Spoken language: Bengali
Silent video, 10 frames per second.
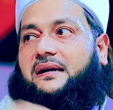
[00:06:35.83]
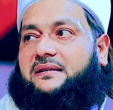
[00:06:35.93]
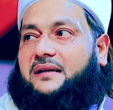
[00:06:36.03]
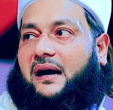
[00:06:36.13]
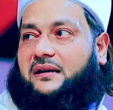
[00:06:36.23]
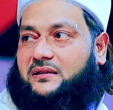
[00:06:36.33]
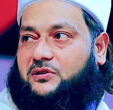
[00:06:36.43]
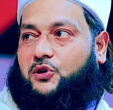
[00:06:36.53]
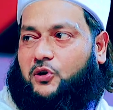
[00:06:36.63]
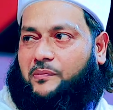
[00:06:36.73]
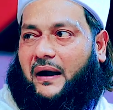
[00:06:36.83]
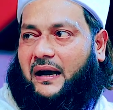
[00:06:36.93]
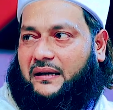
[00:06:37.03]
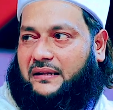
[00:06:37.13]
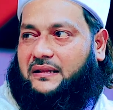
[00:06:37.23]
এইটা ছোট
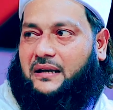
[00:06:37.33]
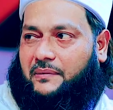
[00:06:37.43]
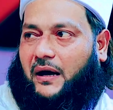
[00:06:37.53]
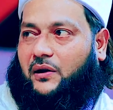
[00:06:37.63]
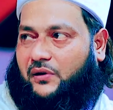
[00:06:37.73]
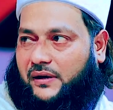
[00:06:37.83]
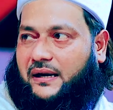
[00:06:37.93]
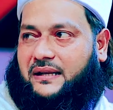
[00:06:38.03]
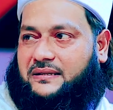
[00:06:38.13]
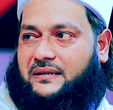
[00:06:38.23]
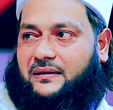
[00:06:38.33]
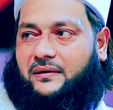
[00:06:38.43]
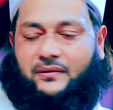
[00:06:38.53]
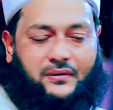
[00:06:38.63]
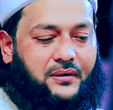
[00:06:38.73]
পাখাটা দিলে ভালো হয় কাছে
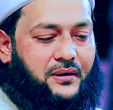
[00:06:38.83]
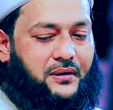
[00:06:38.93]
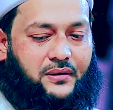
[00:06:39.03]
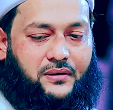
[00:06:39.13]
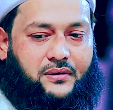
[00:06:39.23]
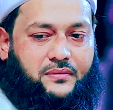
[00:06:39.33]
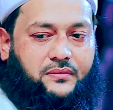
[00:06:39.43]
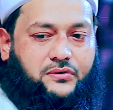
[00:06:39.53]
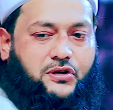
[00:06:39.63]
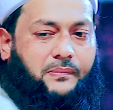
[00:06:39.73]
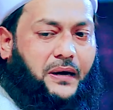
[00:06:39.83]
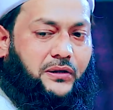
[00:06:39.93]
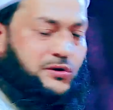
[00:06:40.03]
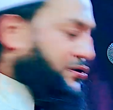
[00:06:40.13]
সব বাড়ি তো